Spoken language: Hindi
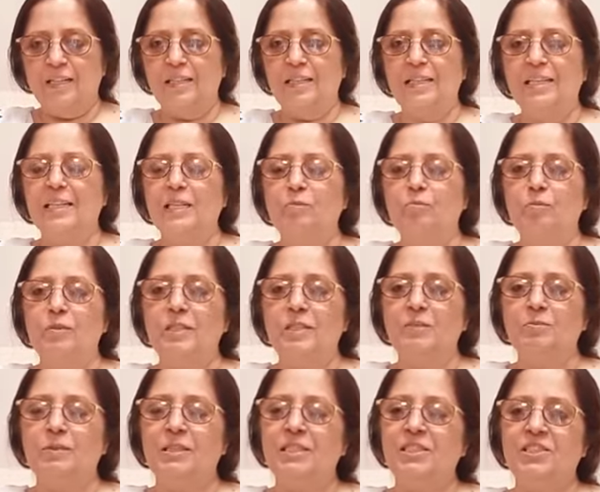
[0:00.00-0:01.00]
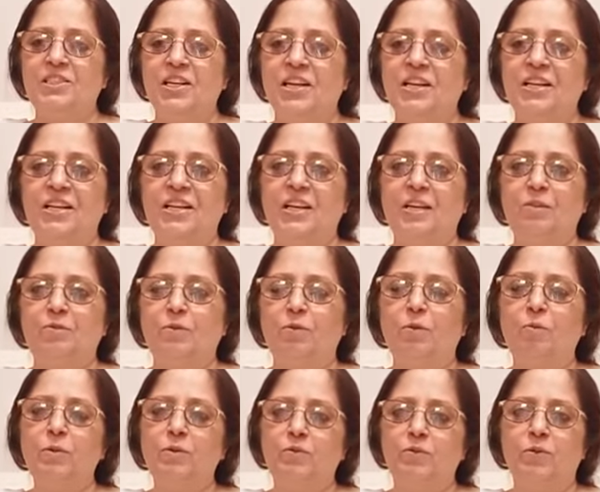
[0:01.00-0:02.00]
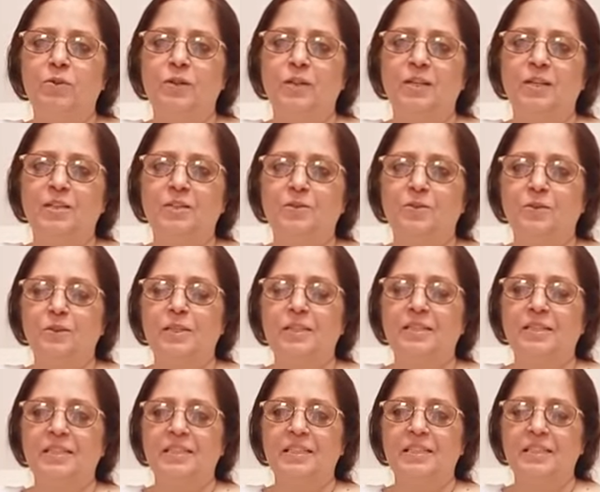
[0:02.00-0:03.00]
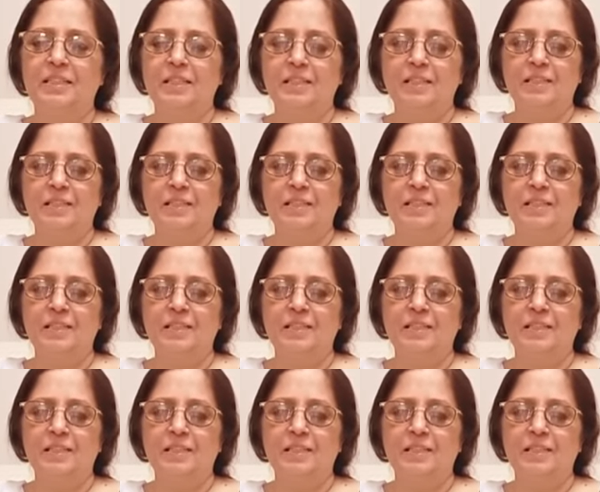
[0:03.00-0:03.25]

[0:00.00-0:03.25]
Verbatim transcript: नी रिप्लेसमेंट चाहिए वो भी फुल टोटल रील